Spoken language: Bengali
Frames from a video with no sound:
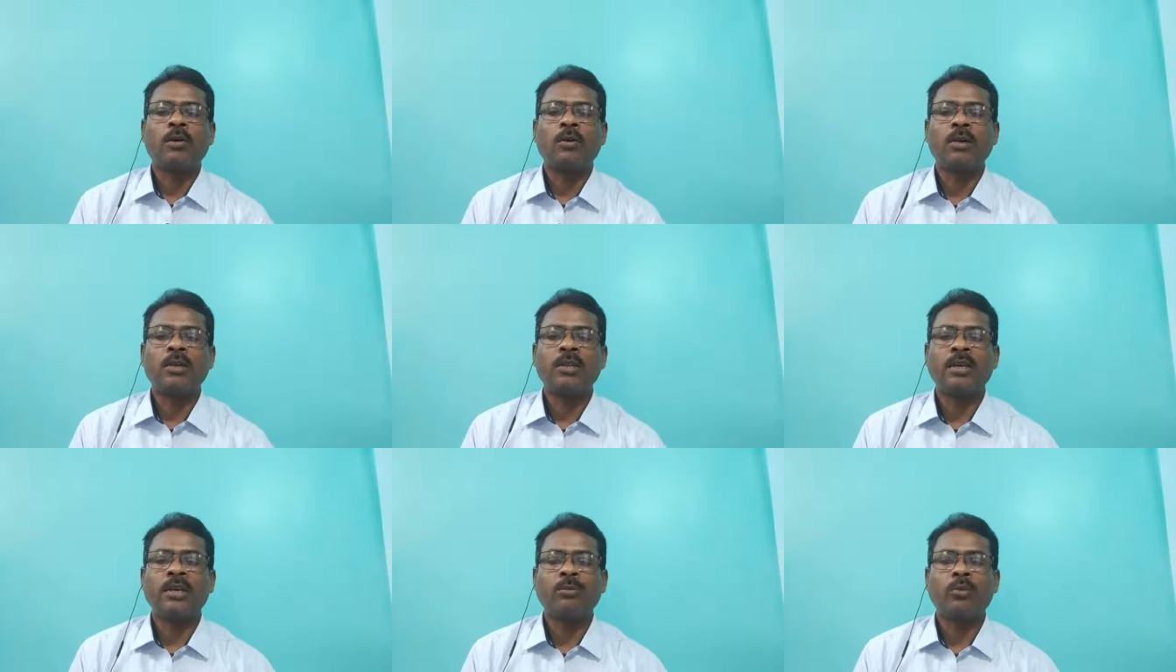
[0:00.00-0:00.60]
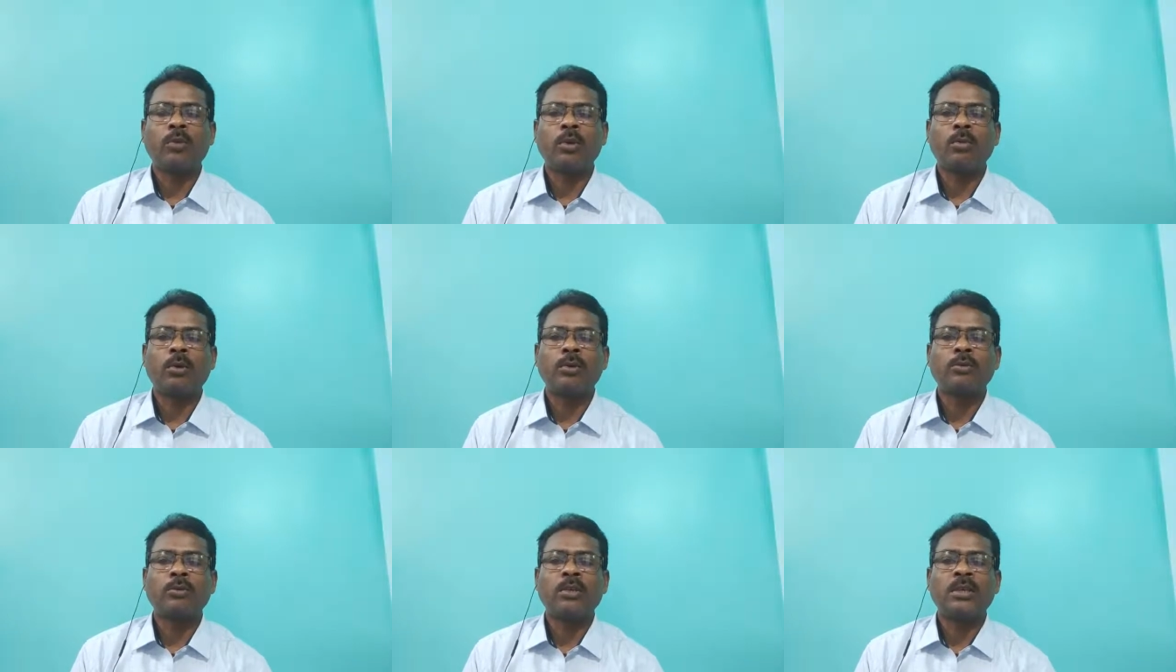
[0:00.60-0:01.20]
রোগীর দেহে
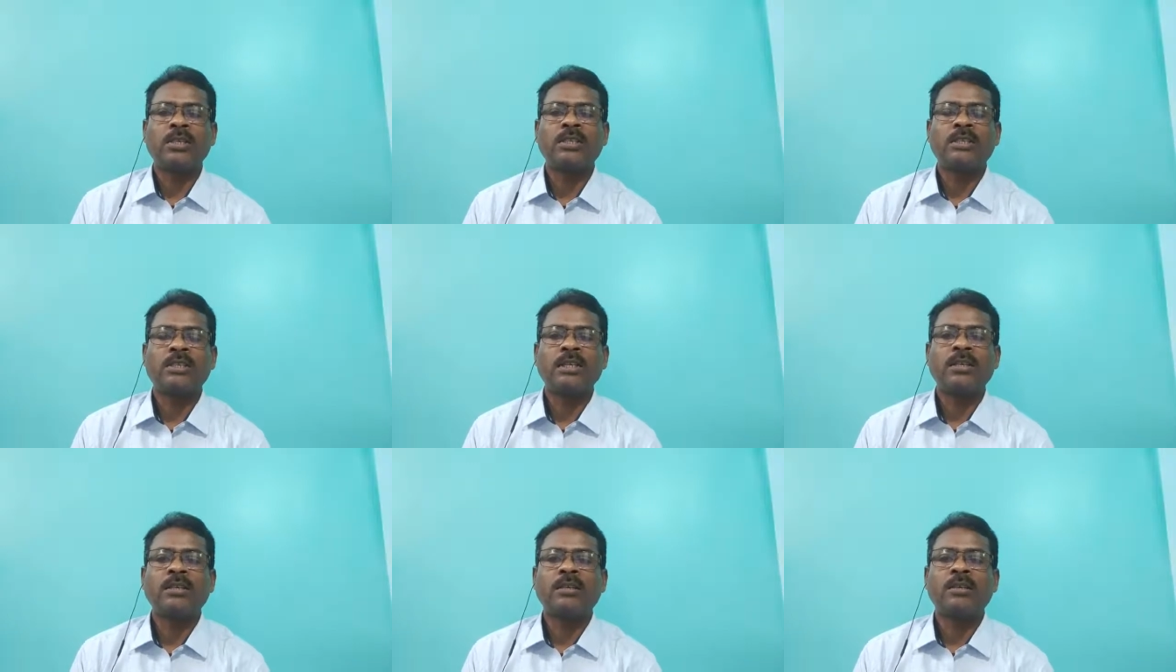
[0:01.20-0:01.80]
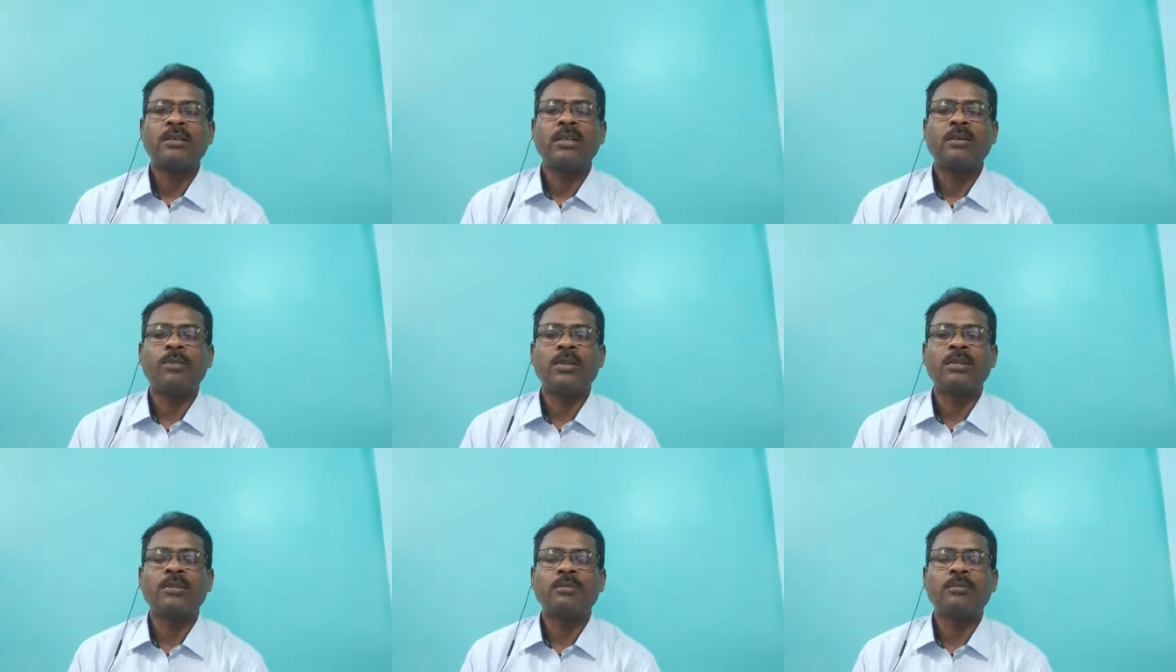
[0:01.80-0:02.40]
পরিবর্তন এসছে সেই
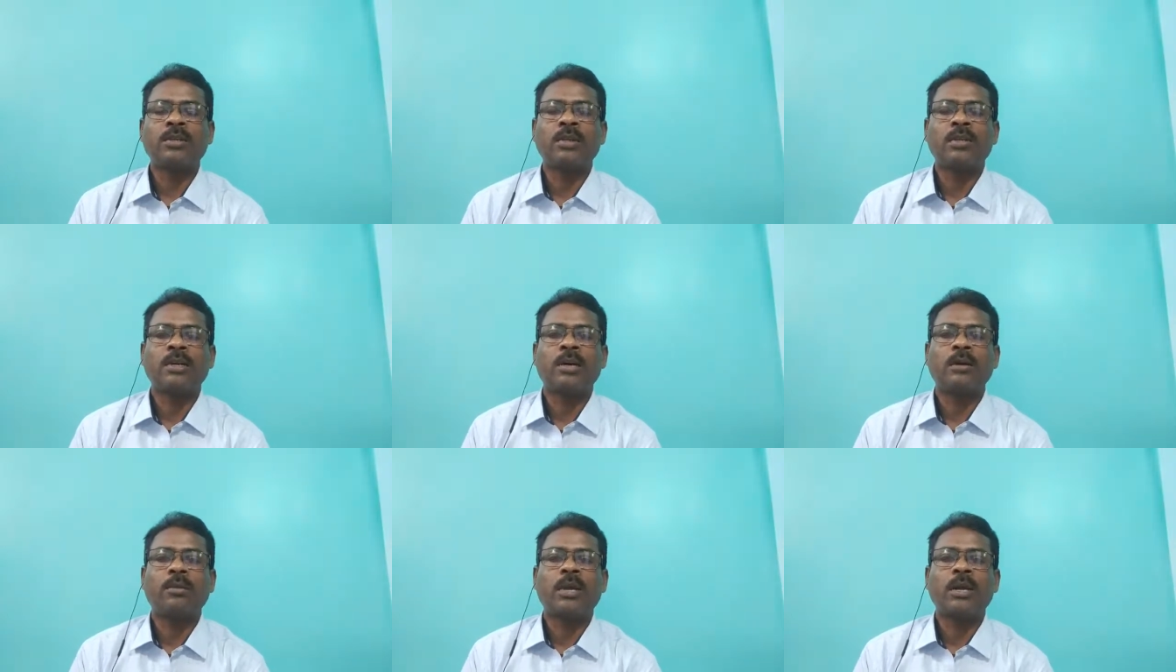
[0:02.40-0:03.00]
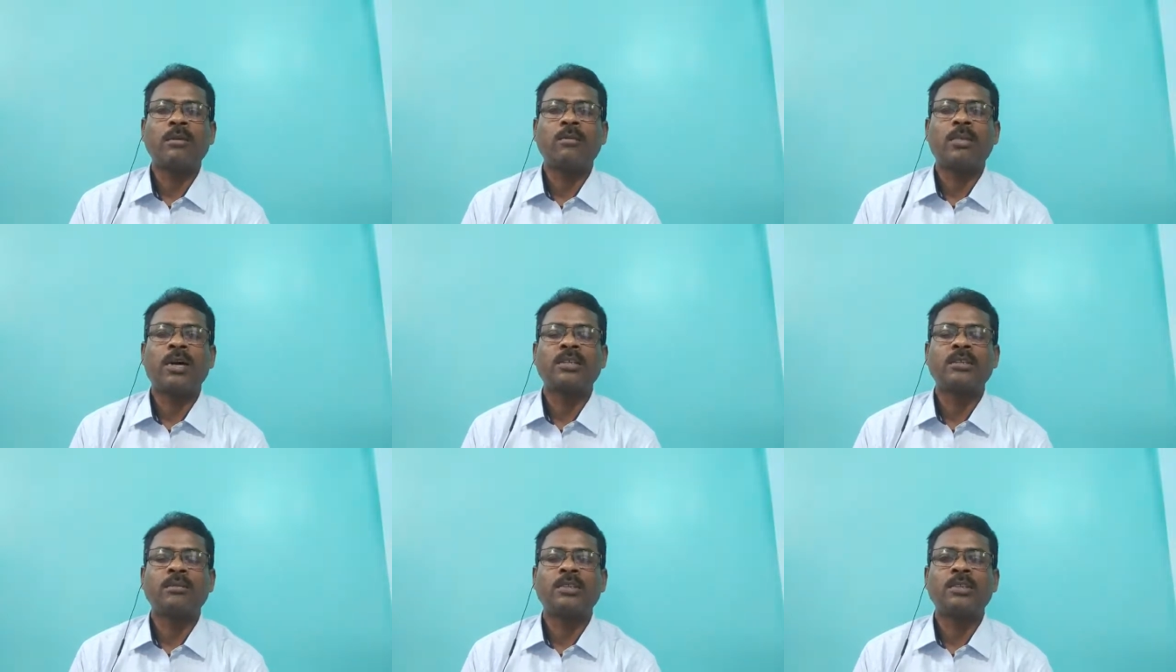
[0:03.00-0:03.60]
প্রেসক্রিপশানকে আমরা
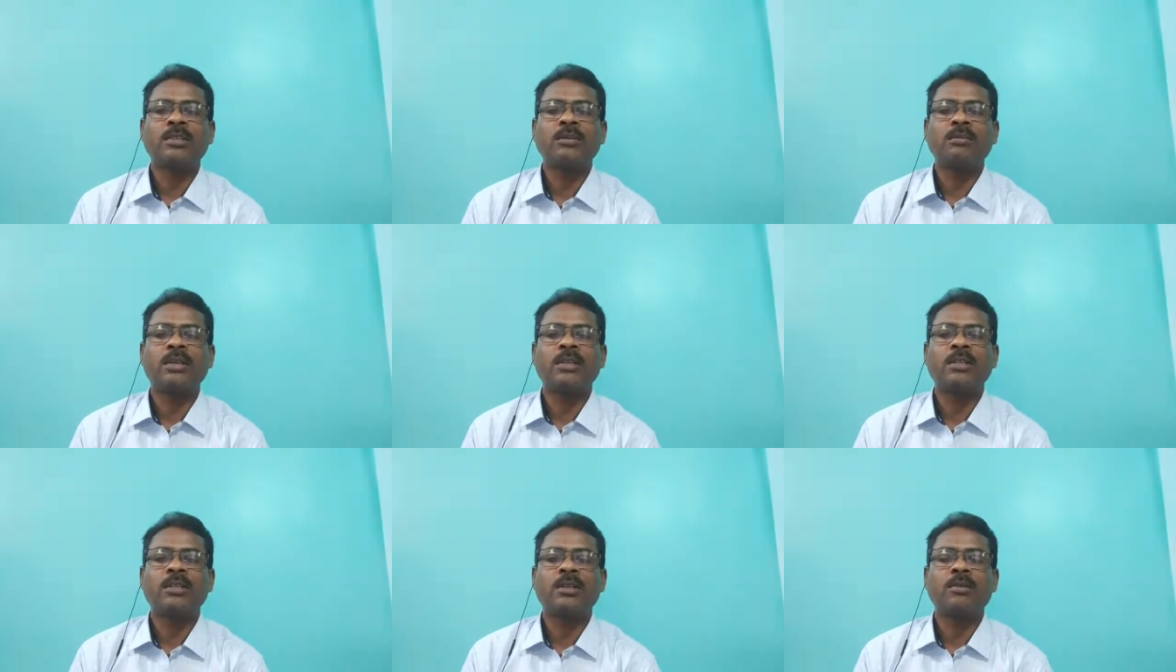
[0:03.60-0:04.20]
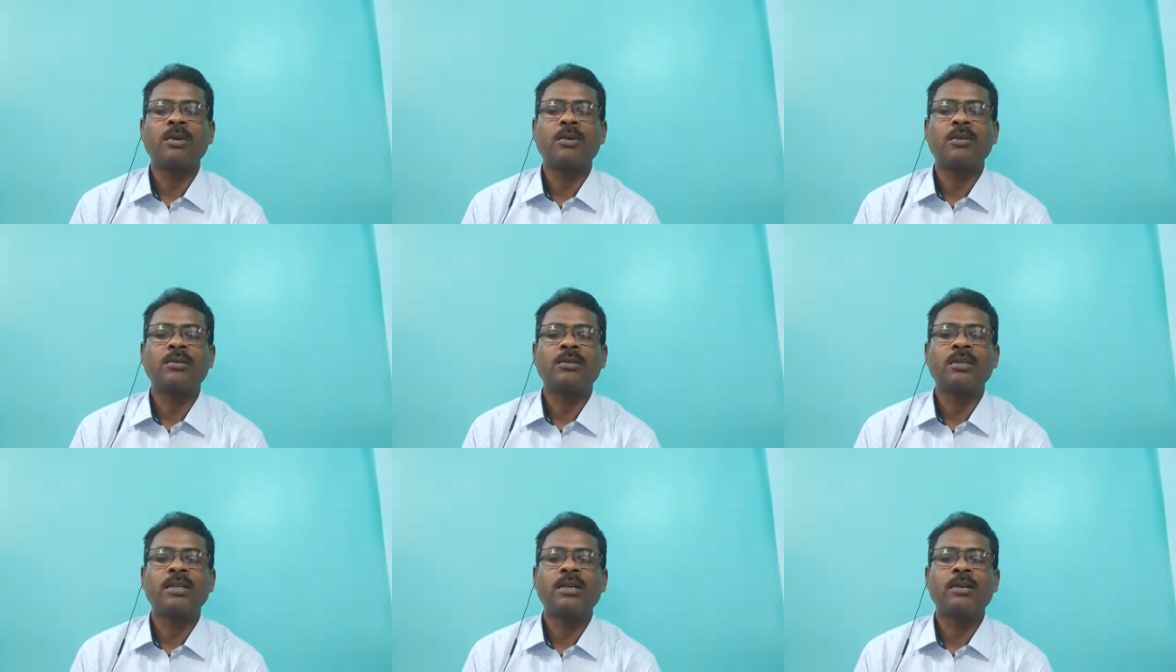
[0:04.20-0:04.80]
ফার্স্ট প্রেসক্রিপশান হিসেবে
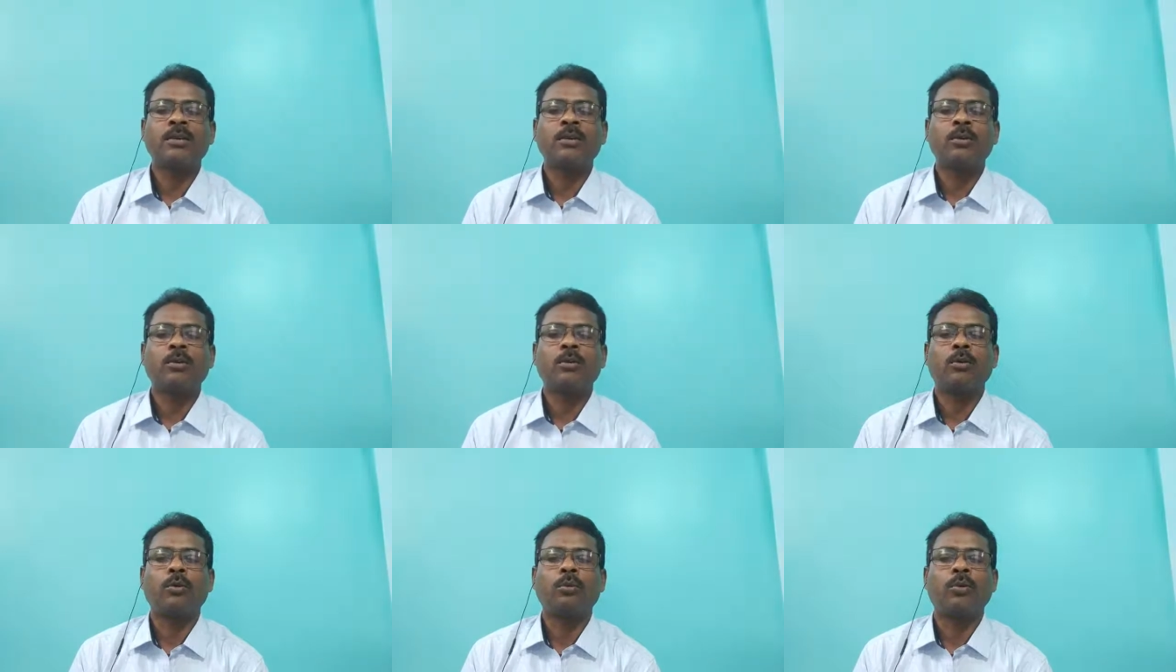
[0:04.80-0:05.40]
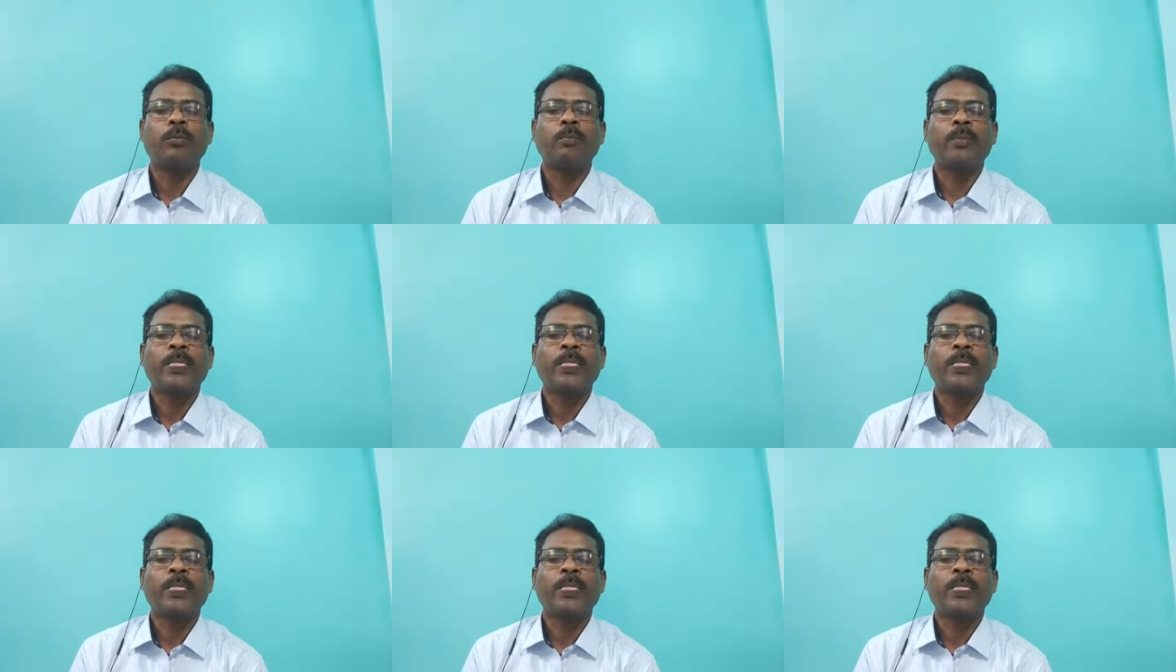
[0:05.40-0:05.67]
কনসিডার করবো